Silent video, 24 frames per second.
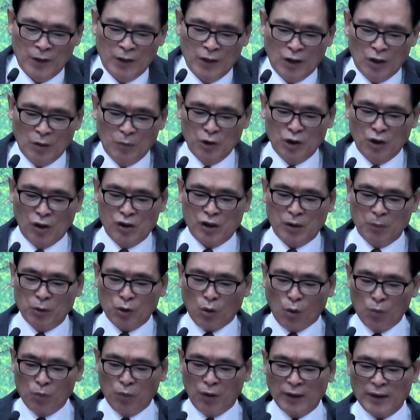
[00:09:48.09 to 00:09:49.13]
여러분 열심히
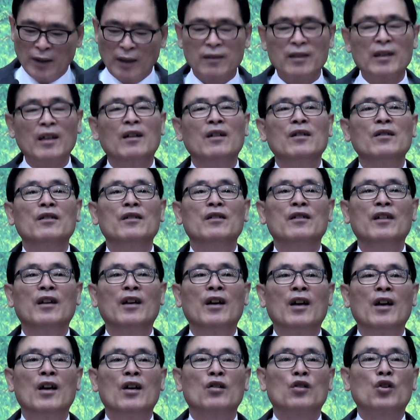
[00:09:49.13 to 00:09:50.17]
공부한 학생은
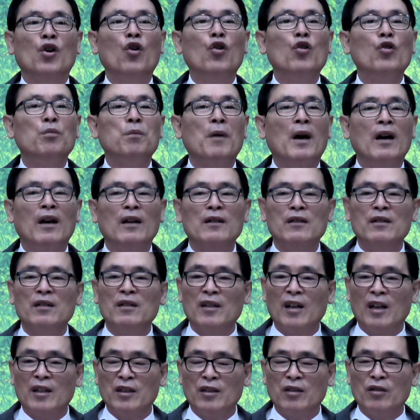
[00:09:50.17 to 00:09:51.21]
겨울방학
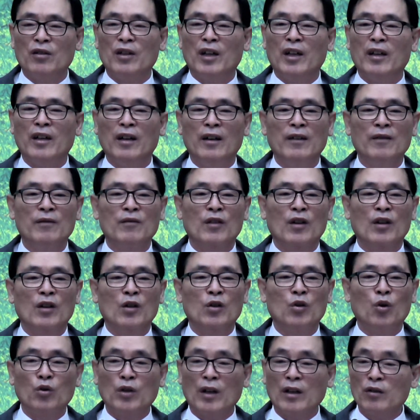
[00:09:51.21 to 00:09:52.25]
들어가기 전에
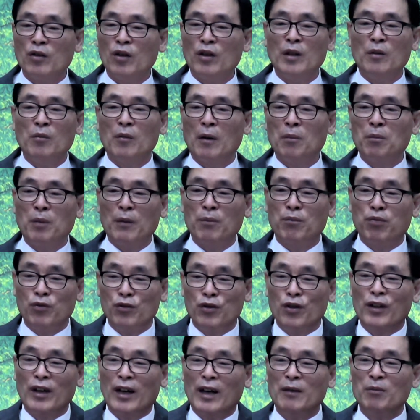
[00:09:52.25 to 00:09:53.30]
교장 선생님 앞에
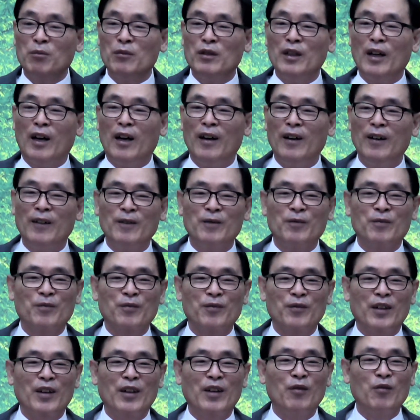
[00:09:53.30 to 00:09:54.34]
불려나갑니다.
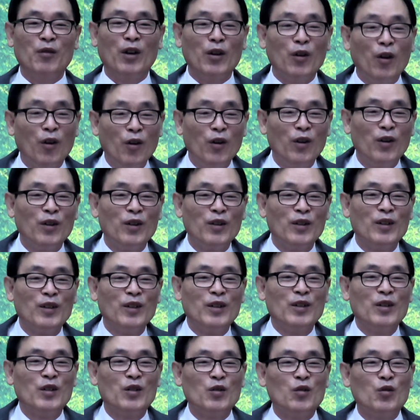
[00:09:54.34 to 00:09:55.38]
왜요?
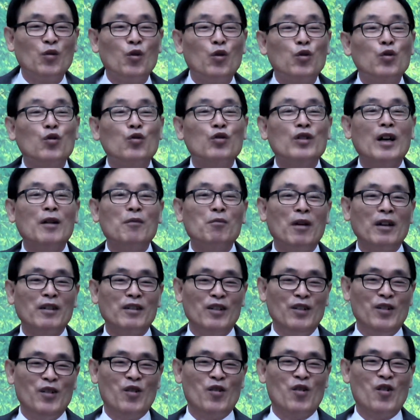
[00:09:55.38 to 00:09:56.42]
우등상
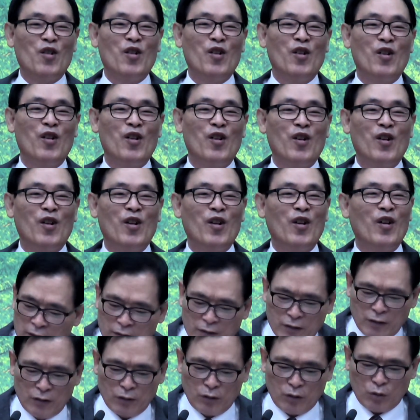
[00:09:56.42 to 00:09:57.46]
받으려고.
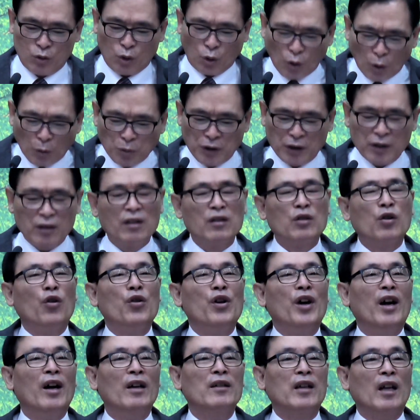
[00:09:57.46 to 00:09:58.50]
그 졸업식을
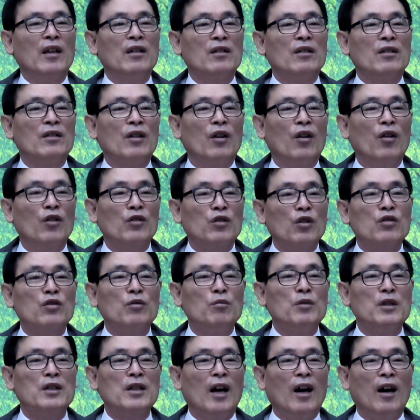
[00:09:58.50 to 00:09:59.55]
거행할 때는
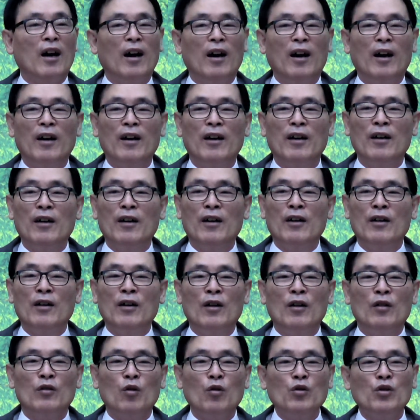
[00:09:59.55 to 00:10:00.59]
어떻습니까?
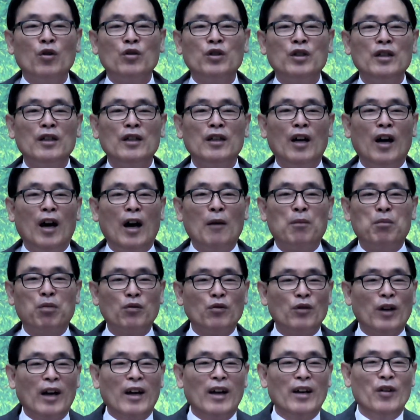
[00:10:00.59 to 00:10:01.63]
또 역시
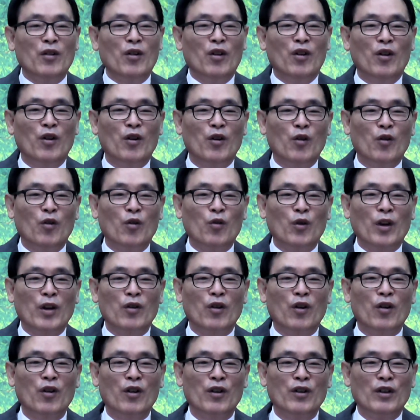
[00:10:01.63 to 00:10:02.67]
앞으로 나가요. 왜요?